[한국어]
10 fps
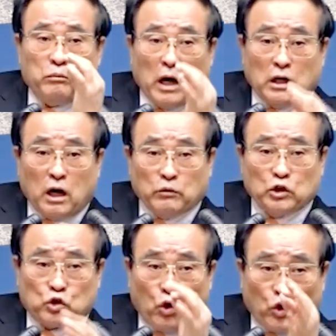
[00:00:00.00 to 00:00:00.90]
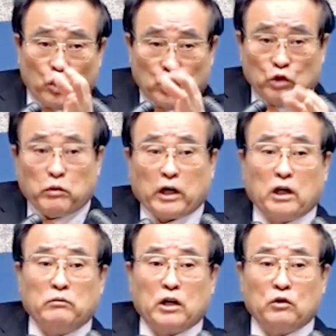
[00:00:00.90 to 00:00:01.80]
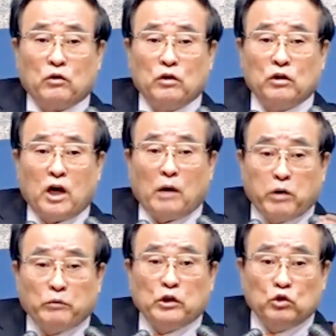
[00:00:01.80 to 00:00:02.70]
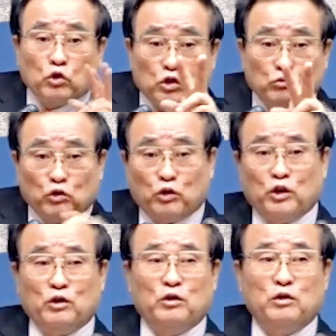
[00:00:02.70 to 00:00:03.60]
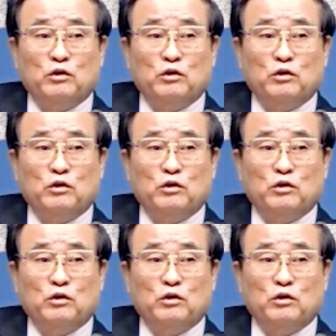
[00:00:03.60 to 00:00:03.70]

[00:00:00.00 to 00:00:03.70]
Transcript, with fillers: 발람은 종교적인 마귀란 말이에요. 합하면 육십육이요.